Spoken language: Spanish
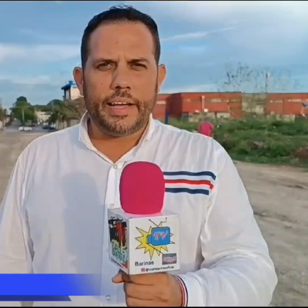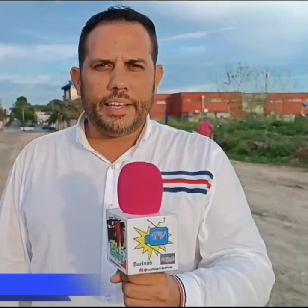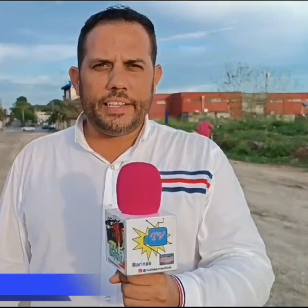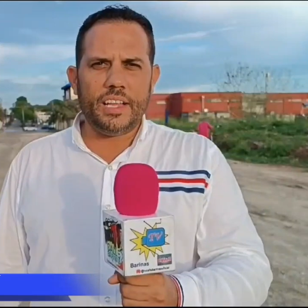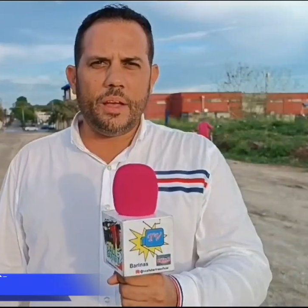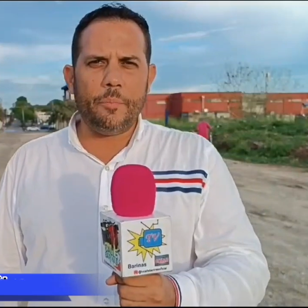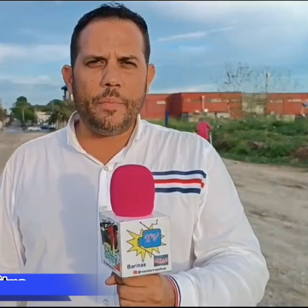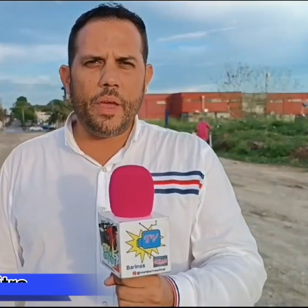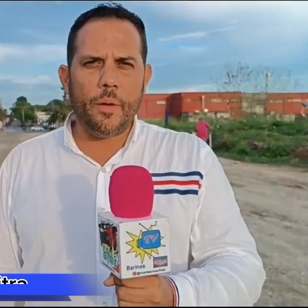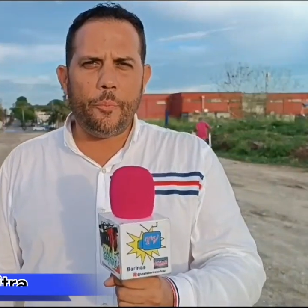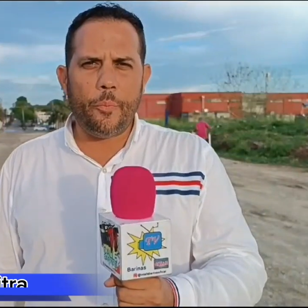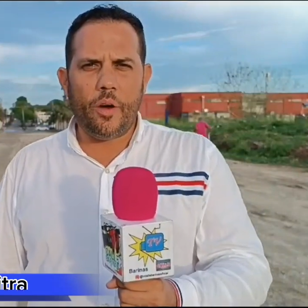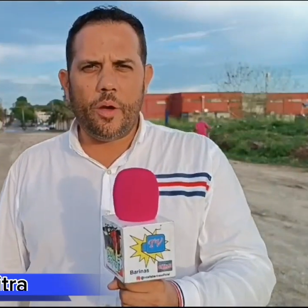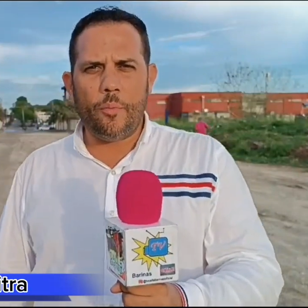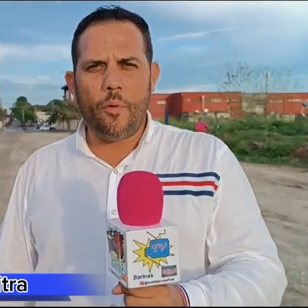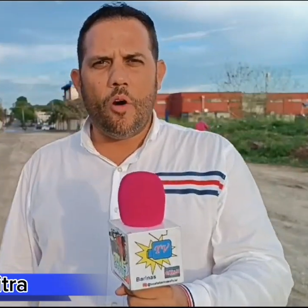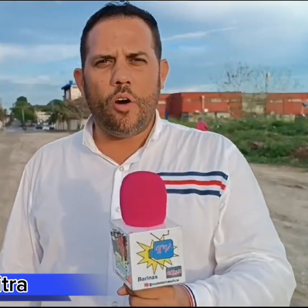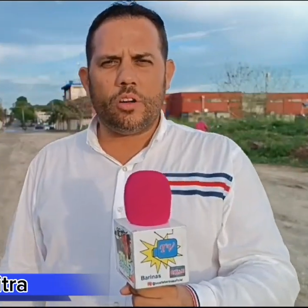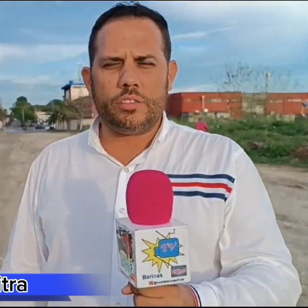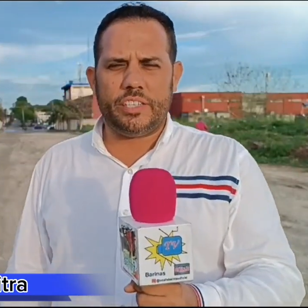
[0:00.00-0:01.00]
Aquí también
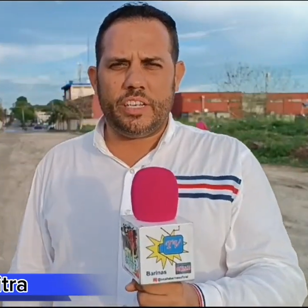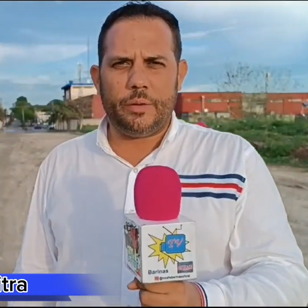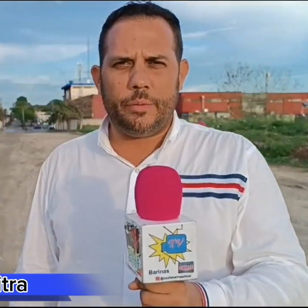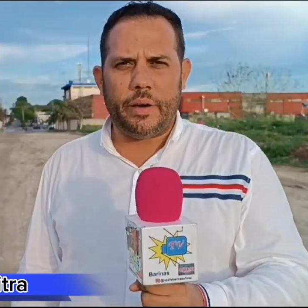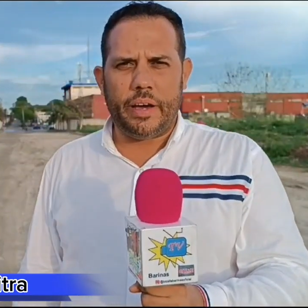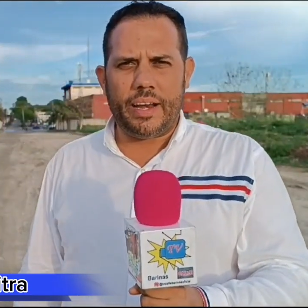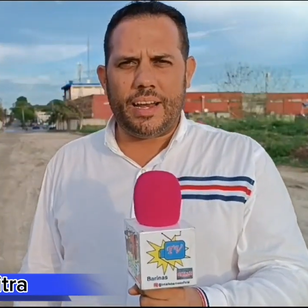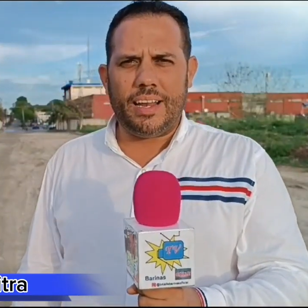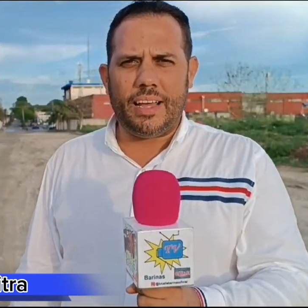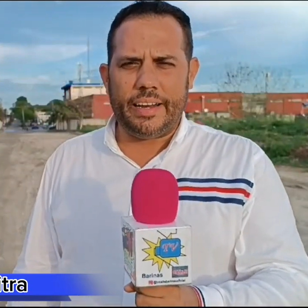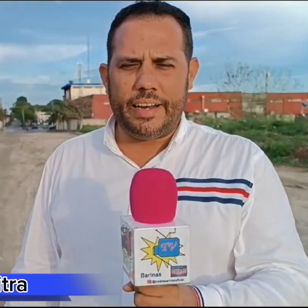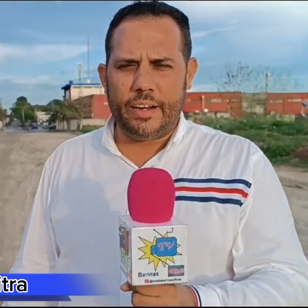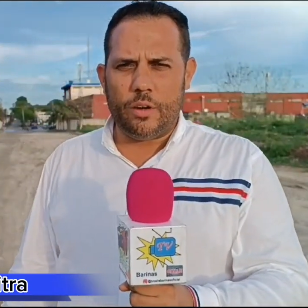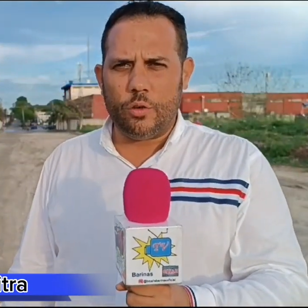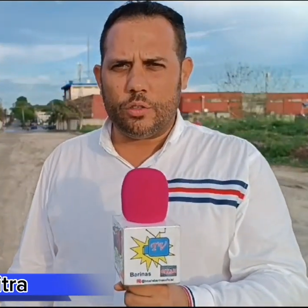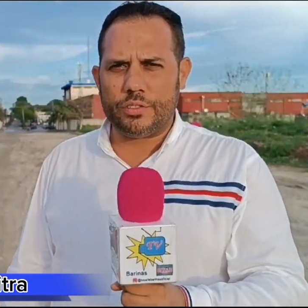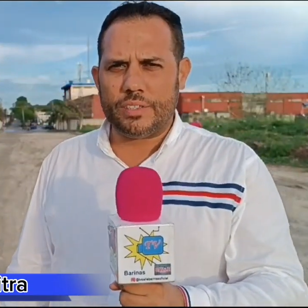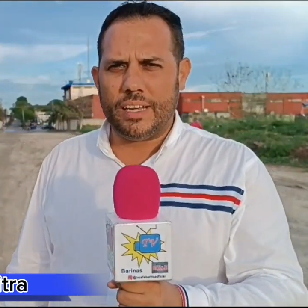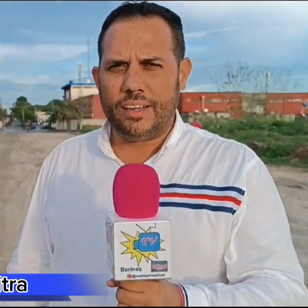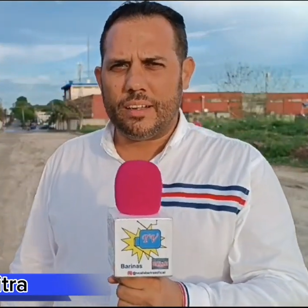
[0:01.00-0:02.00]
podemos observar en la
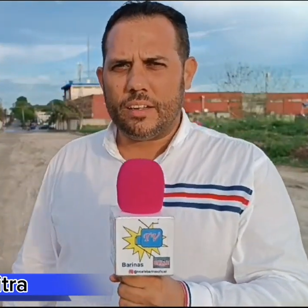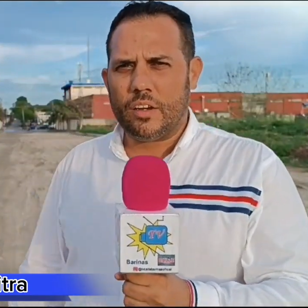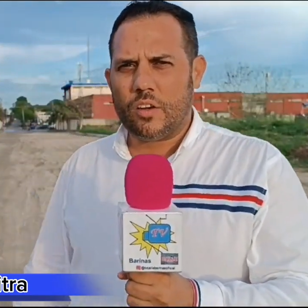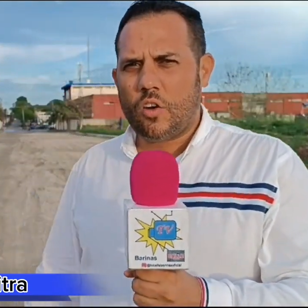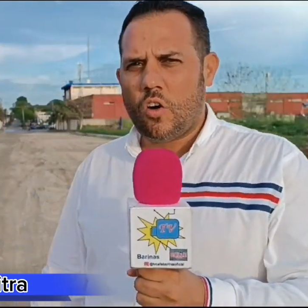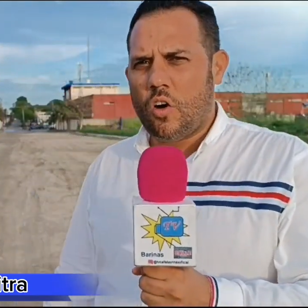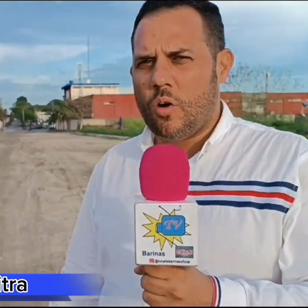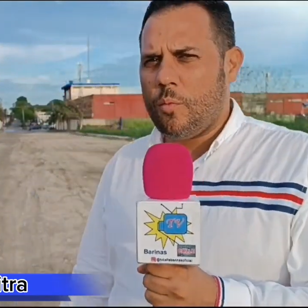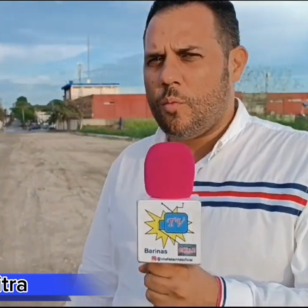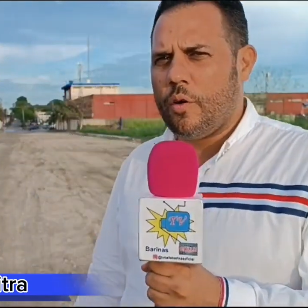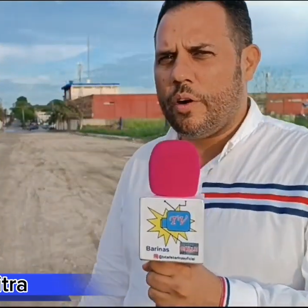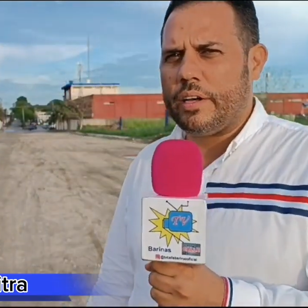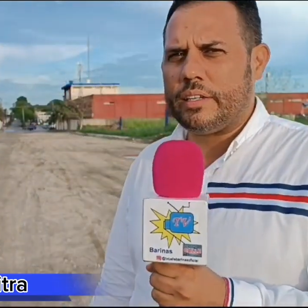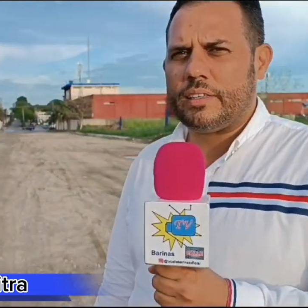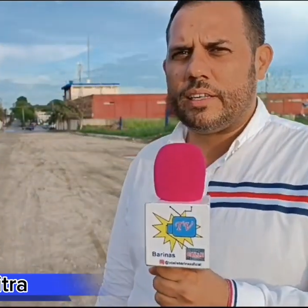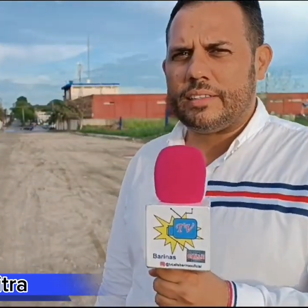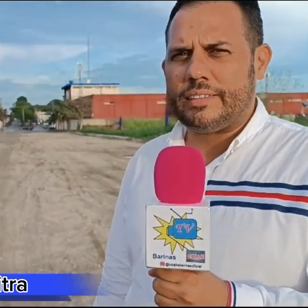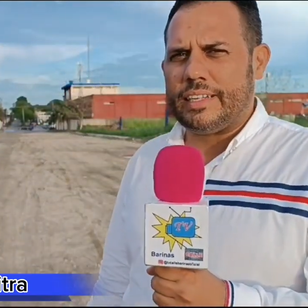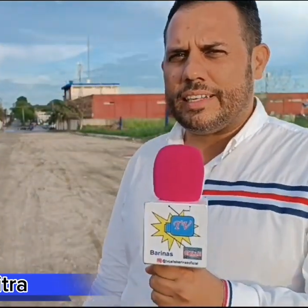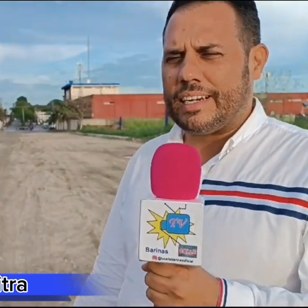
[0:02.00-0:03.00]
arenosa cómo
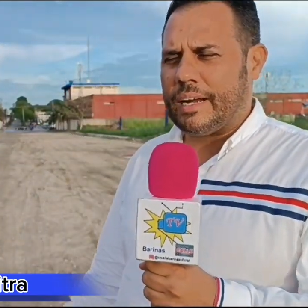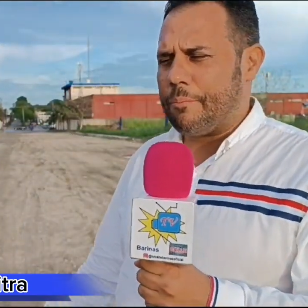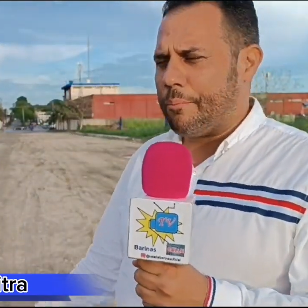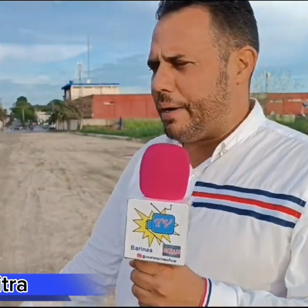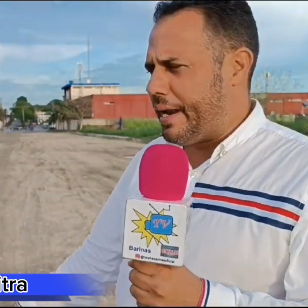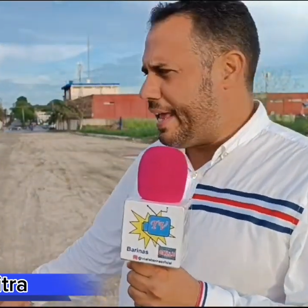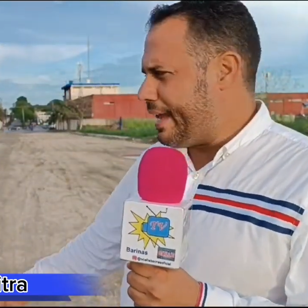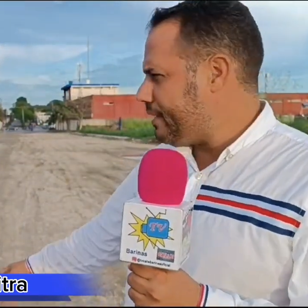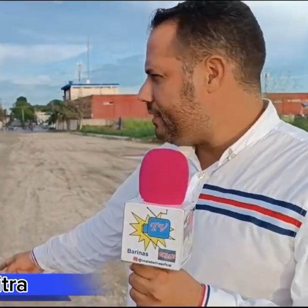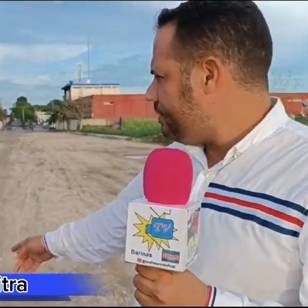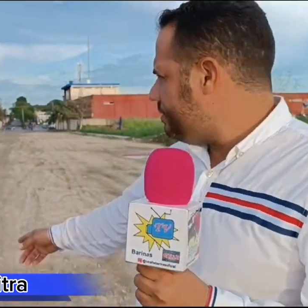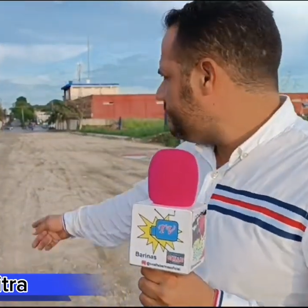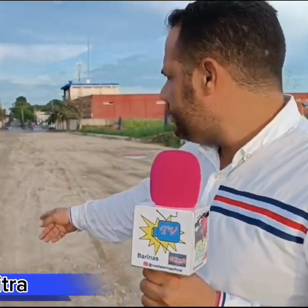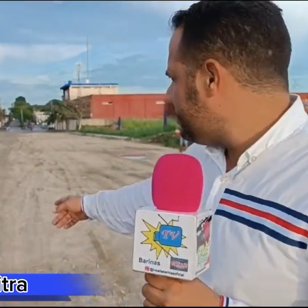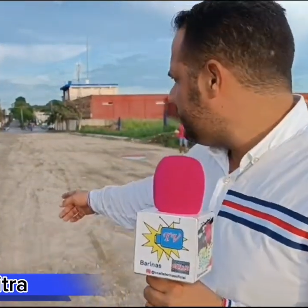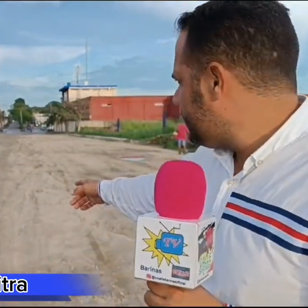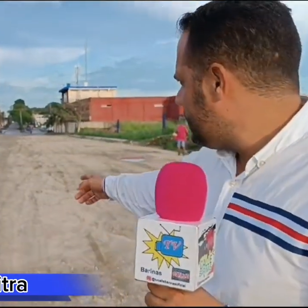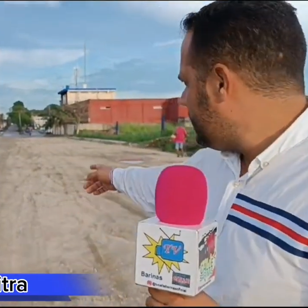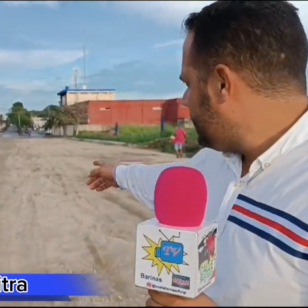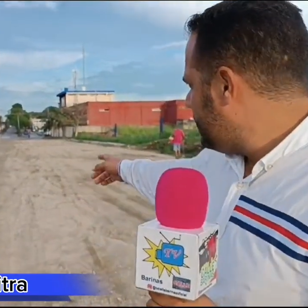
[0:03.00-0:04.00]
este terraplén
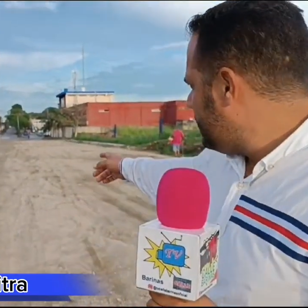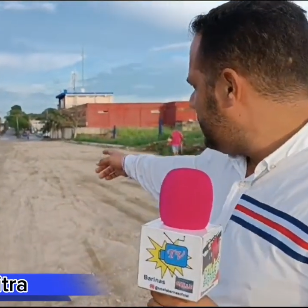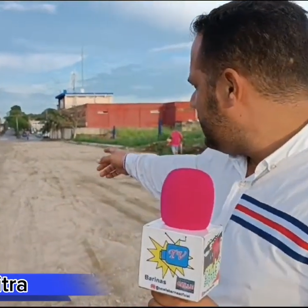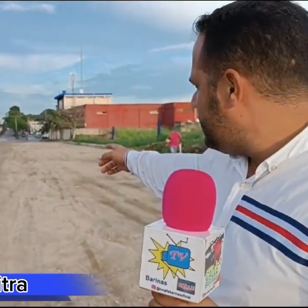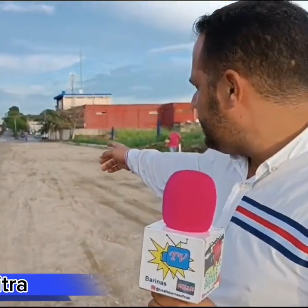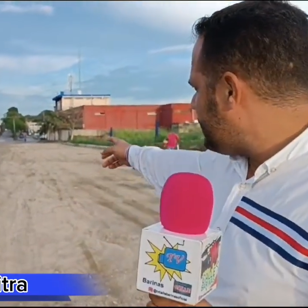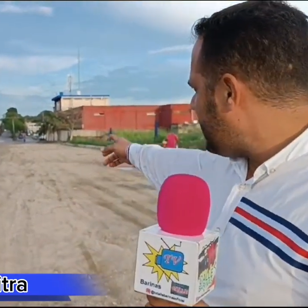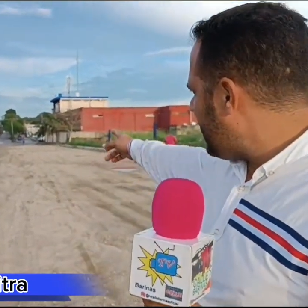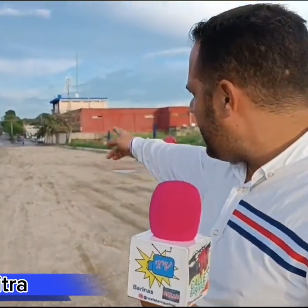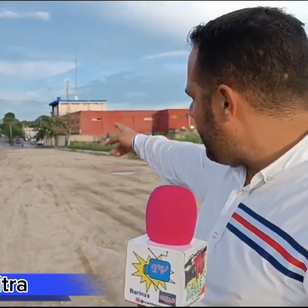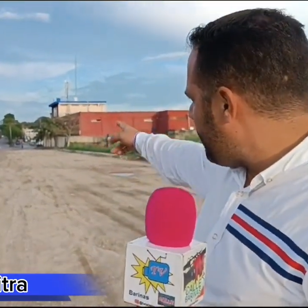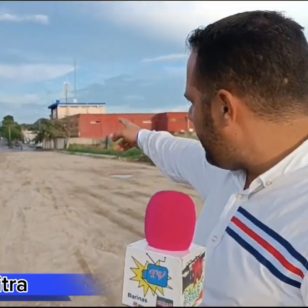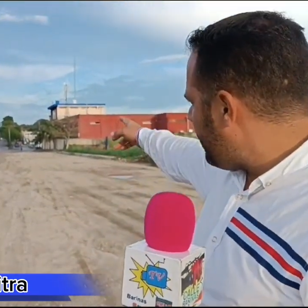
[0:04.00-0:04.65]
se